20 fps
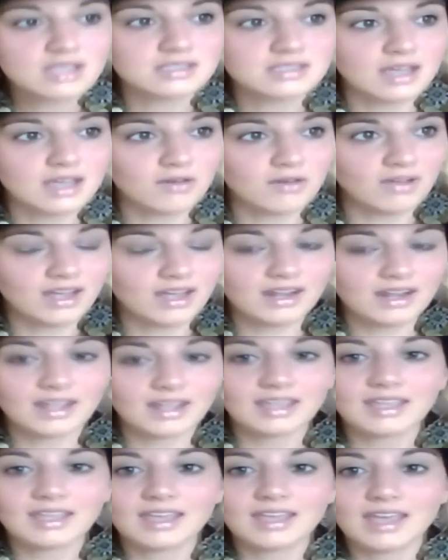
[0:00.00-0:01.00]
saber
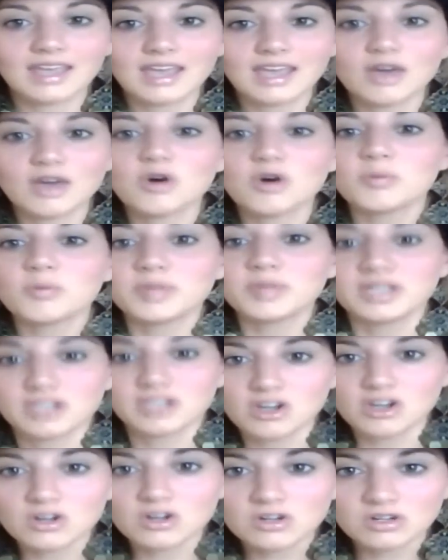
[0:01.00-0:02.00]
qué
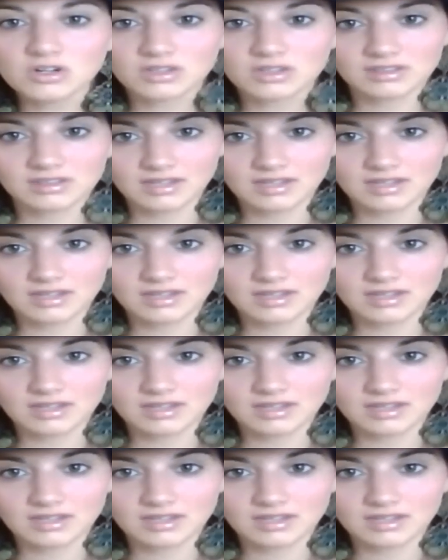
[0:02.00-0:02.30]
opinión